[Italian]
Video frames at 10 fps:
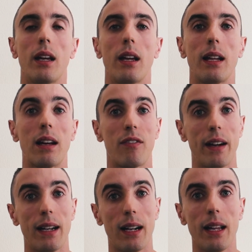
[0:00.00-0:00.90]
eh, la
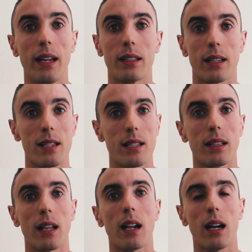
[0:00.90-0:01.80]
Final 8 che
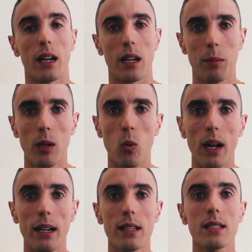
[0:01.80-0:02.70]
si terrà a Rimini
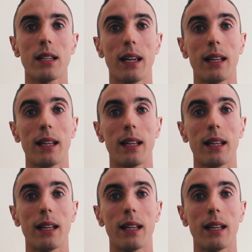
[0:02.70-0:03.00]
Wellness